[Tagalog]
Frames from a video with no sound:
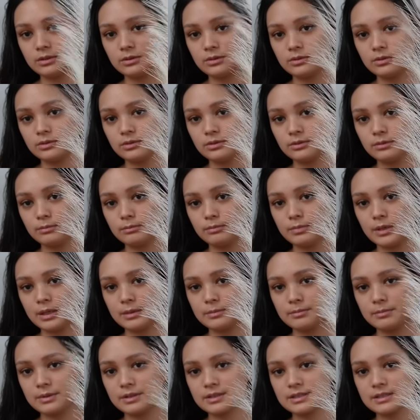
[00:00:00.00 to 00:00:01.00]
tong
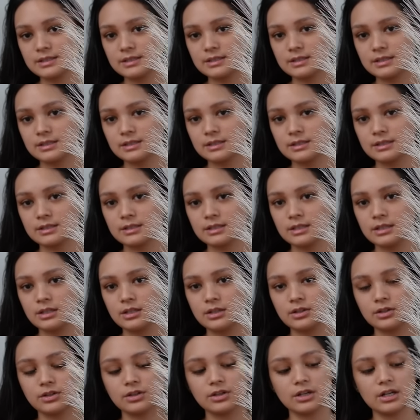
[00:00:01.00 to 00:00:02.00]
Pampas
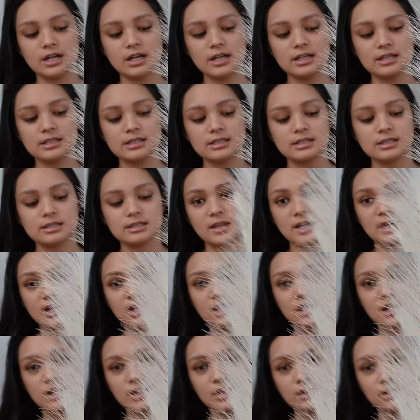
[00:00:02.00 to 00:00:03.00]
grass
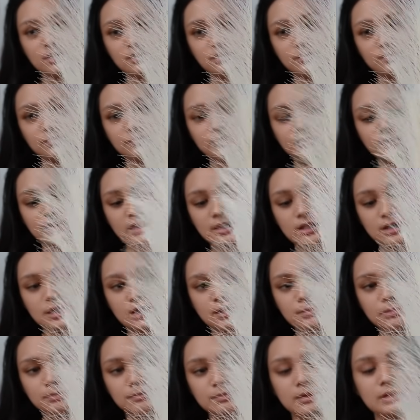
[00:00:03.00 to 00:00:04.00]
na fake
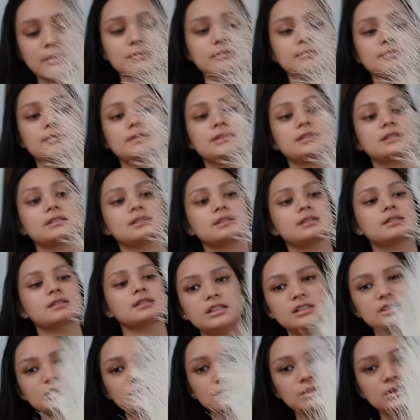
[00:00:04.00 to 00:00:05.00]
pampas.
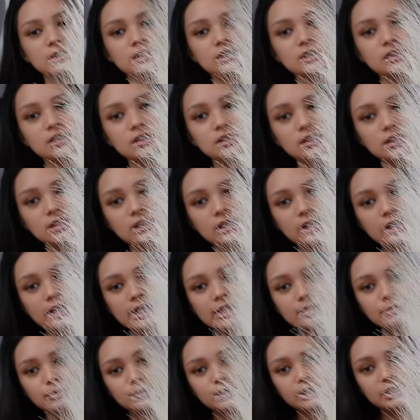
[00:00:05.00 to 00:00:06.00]
This one,
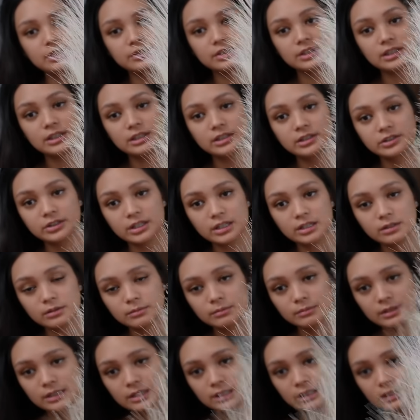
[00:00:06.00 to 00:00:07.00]
I wouldn't really
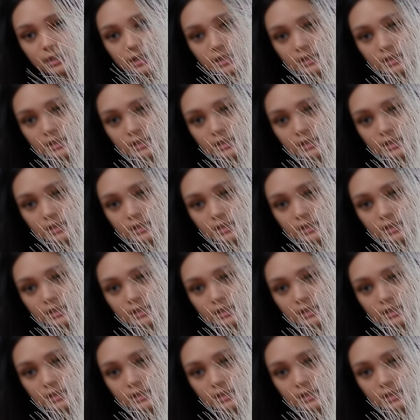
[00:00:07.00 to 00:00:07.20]
recommend